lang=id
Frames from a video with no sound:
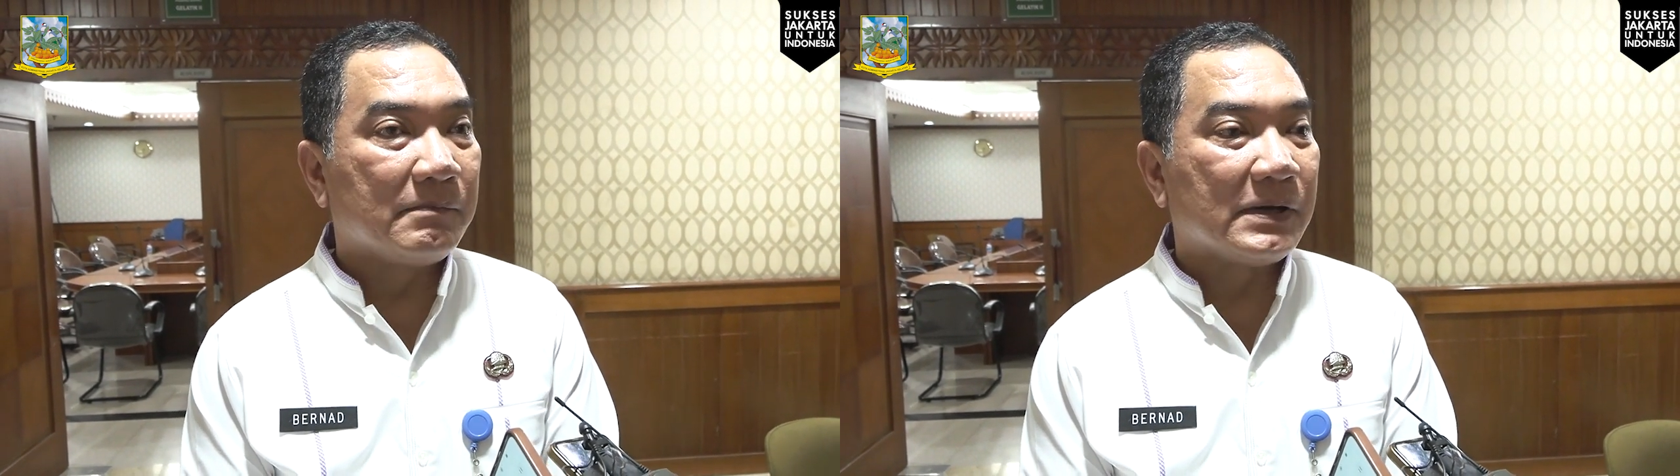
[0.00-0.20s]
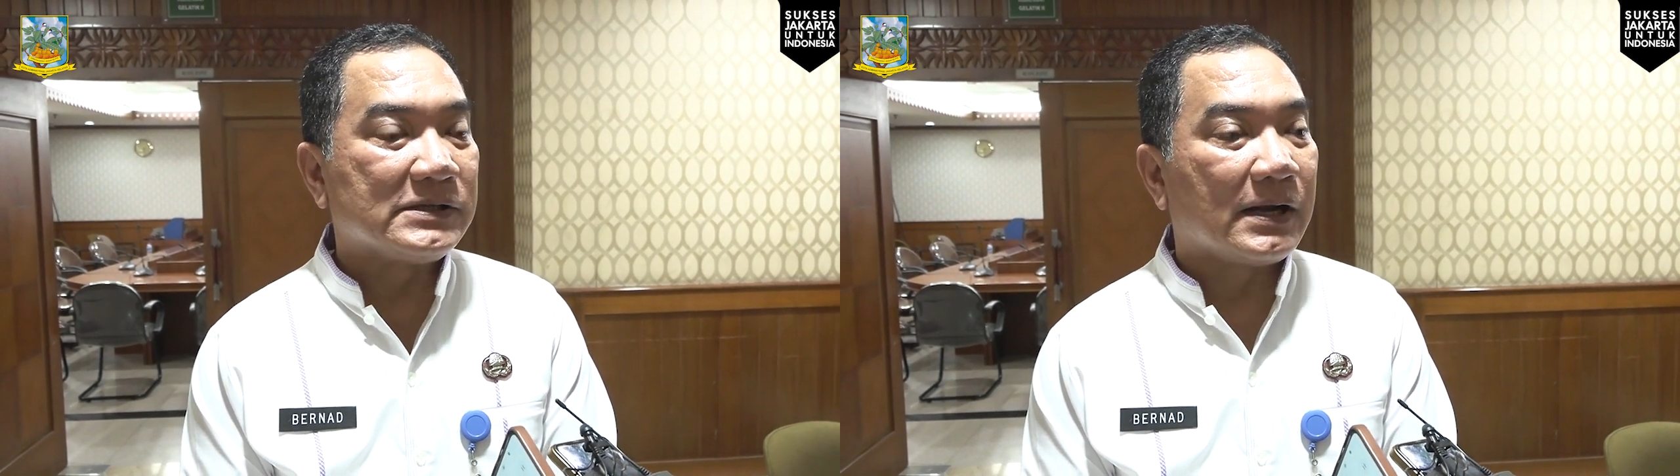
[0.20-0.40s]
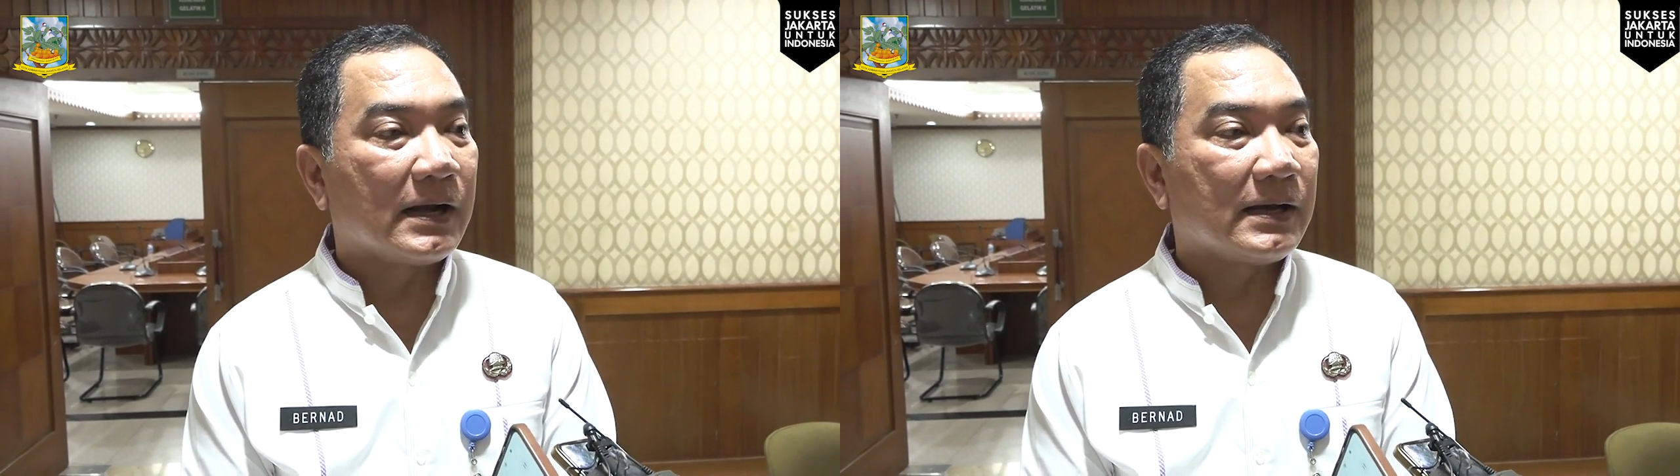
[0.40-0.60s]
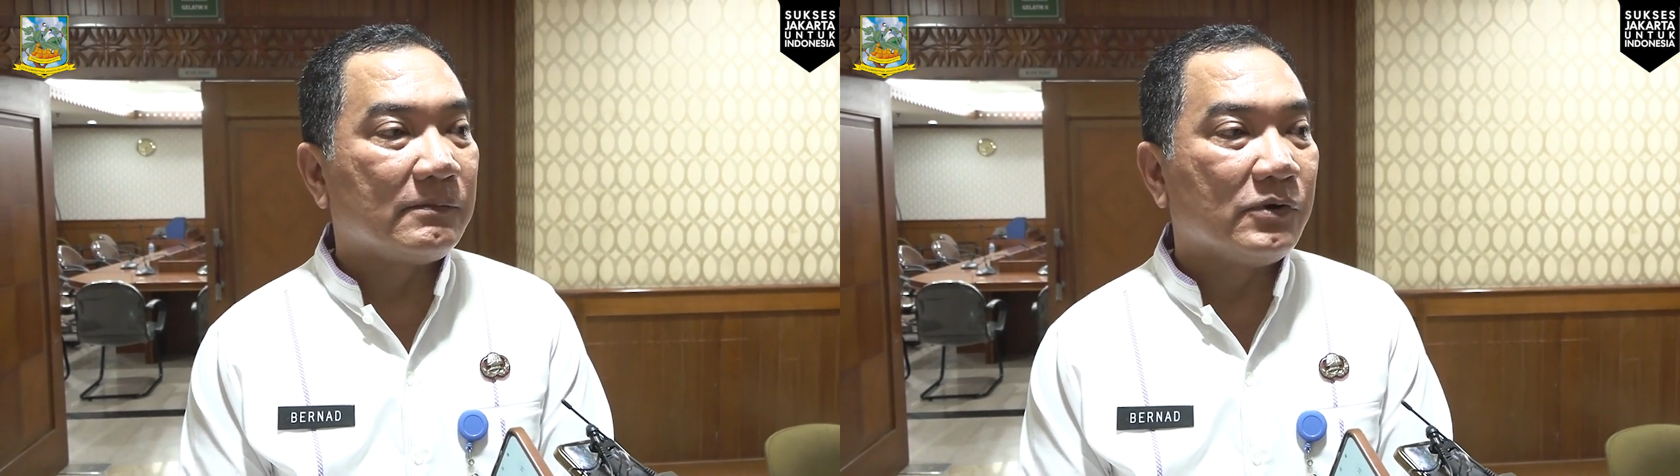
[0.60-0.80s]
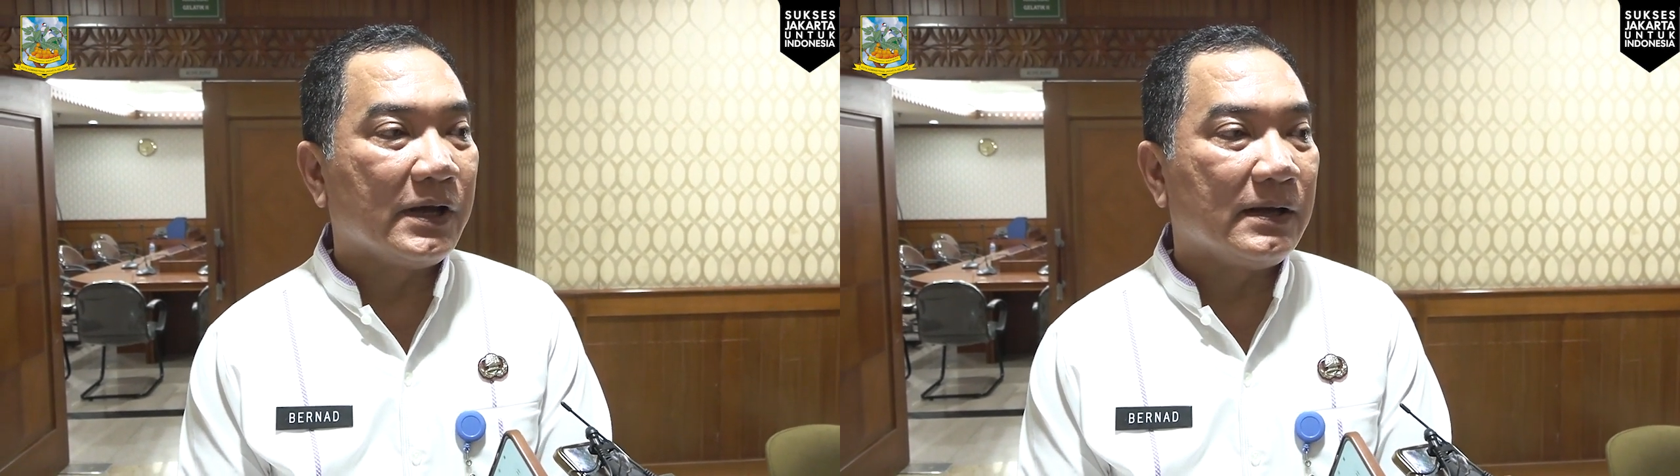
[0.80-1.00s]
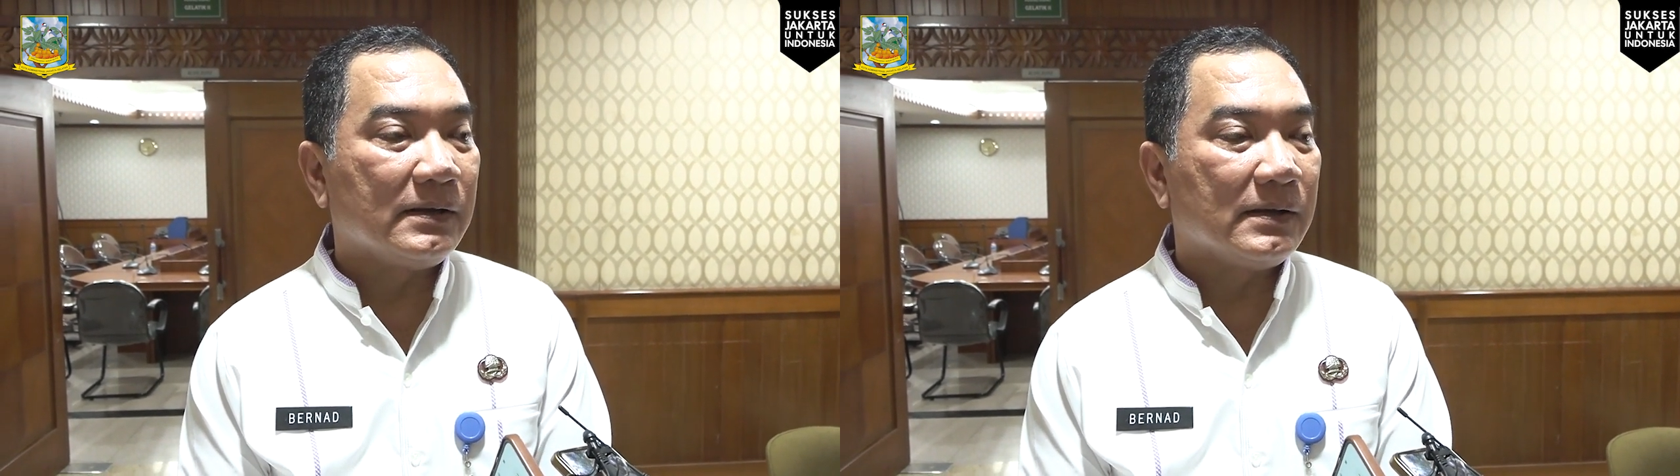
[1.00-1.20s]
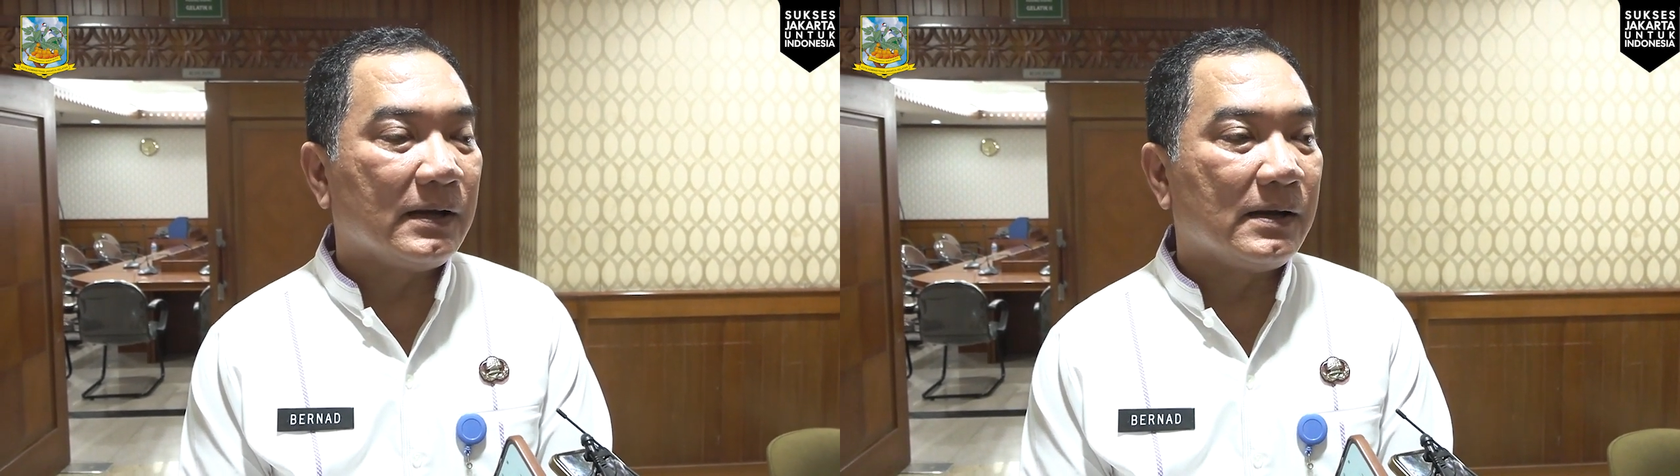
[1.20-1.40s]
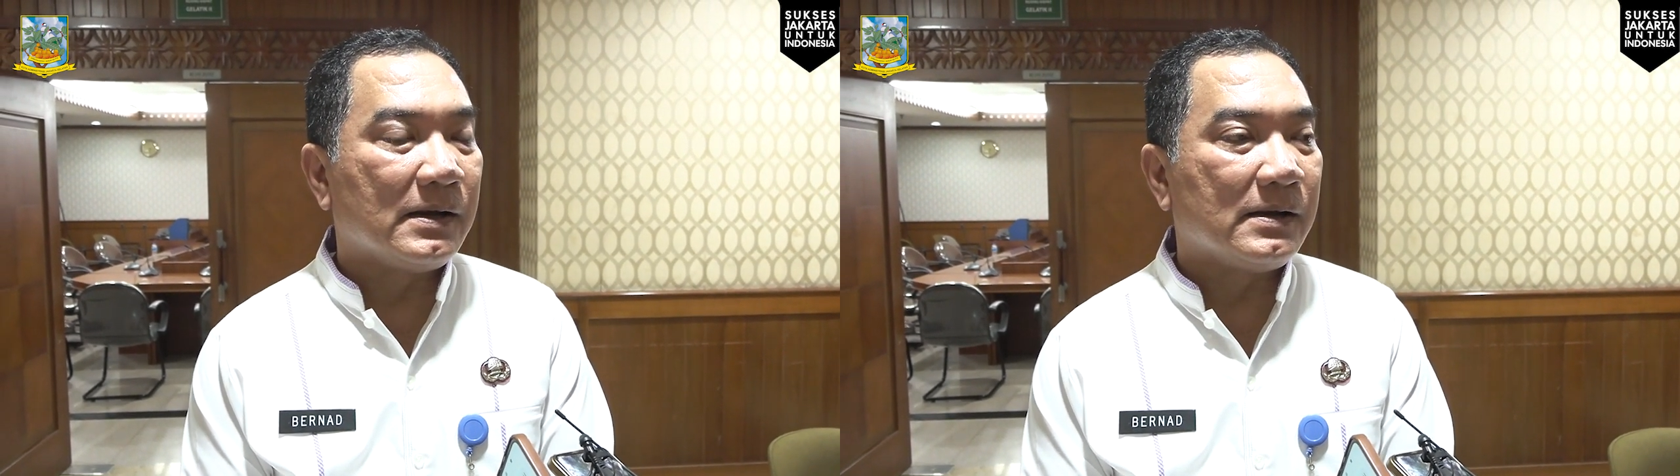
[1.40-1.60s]
masyarakat mungkin
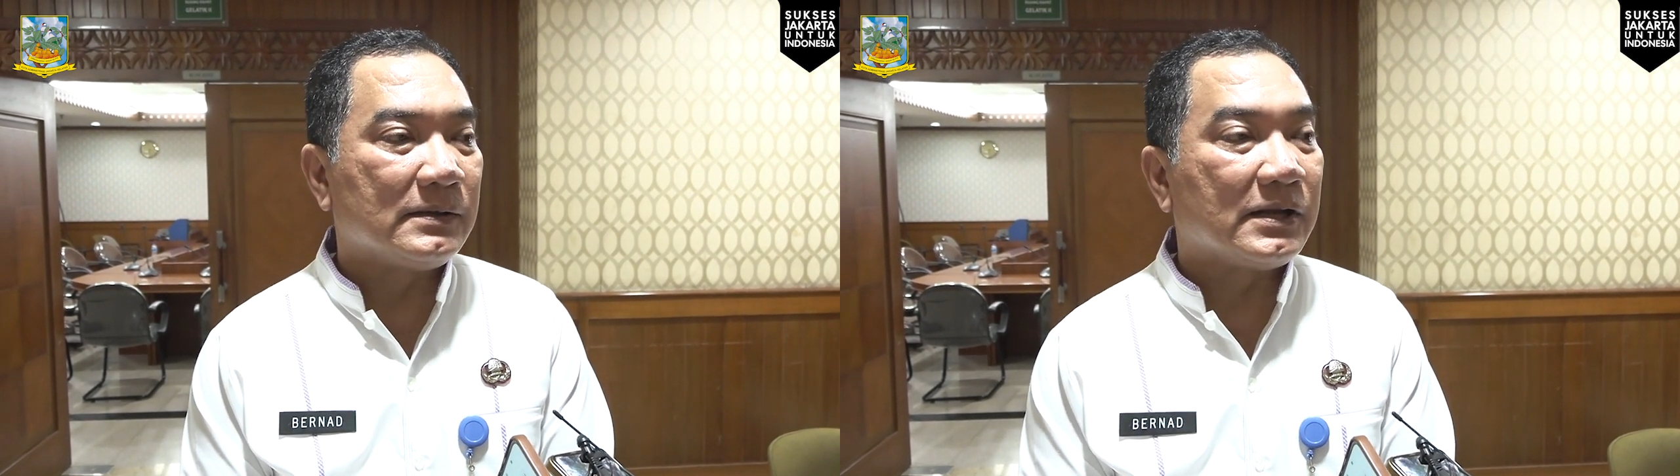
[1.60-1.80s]
eh,